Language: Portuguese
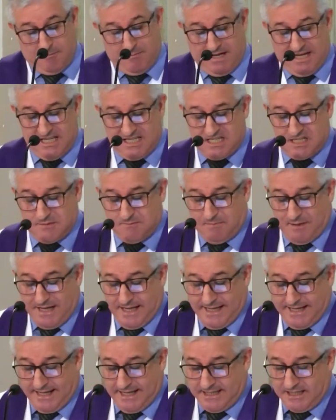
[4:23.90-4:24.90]
mas
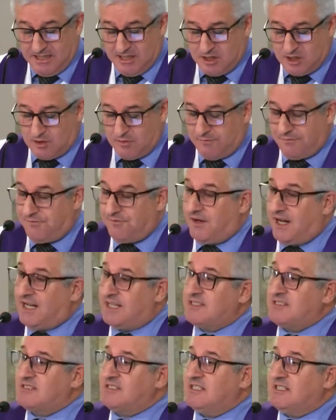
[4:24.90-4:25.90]
para isso
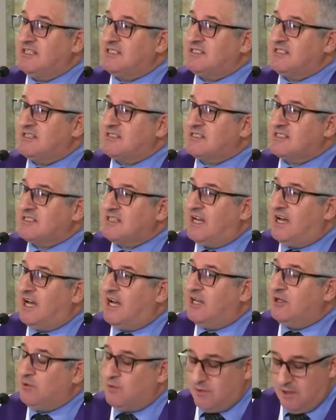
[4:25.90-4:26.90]
faz-se
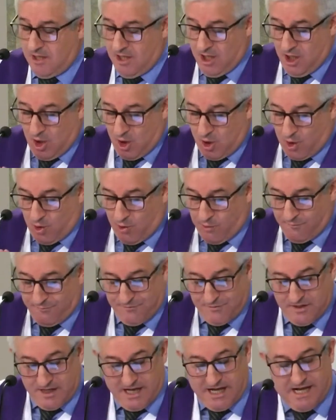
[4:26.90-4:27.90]
necessário
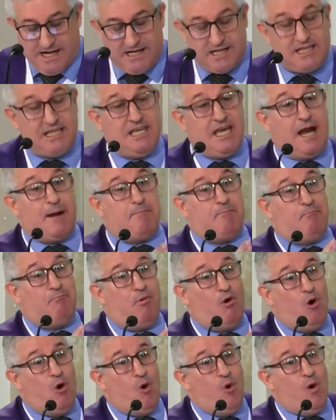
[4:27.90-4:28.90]
confiar que a
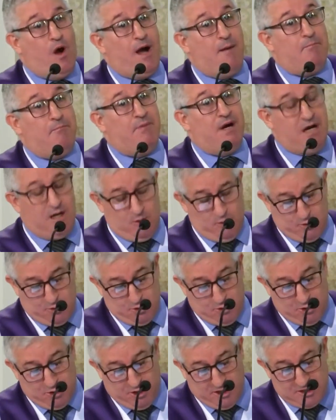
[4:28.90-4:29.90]
boa mão
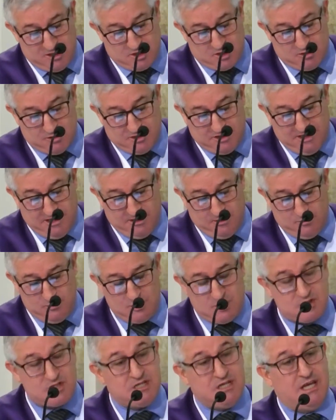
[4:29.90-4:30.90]
do nosso
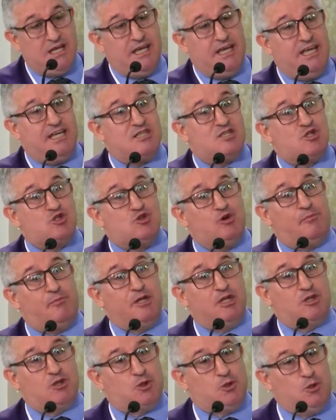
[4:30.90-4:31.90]
Deus é
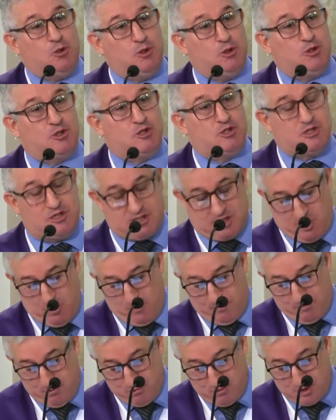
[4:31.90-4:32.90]
sobre todos os que
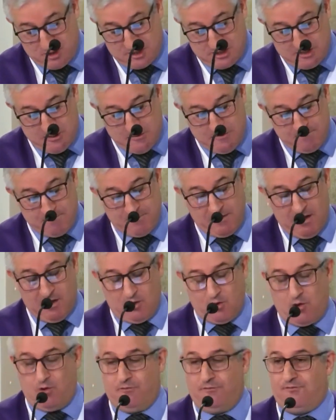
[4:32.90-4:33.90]
o buscam,
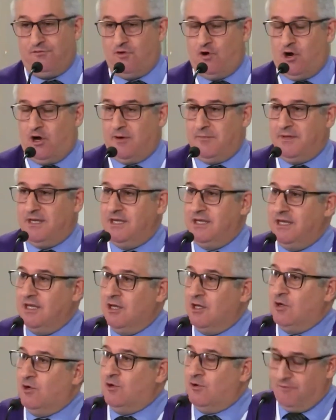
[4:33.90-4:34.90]
conforme
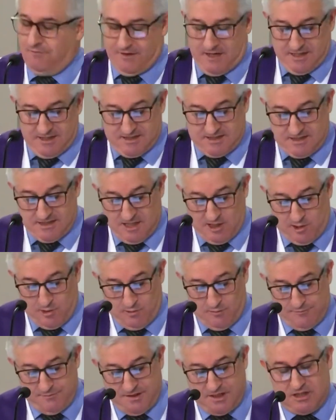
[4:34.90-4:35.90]
o
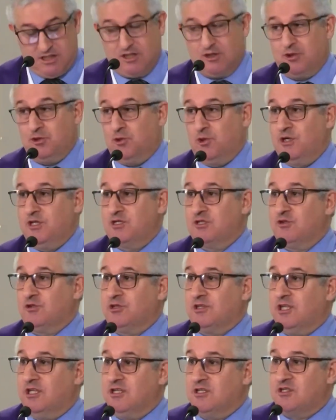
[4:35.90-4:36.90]
versículo 22 do
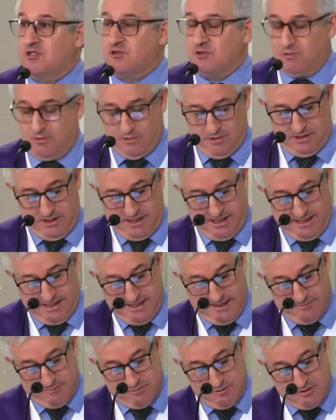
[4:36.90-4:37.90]
texto que
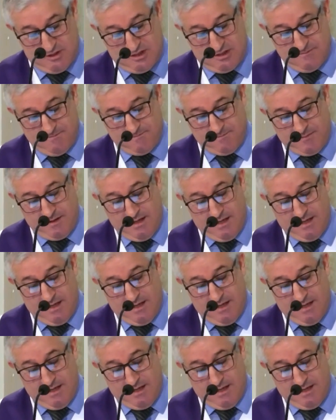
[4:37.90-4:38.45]
lemos.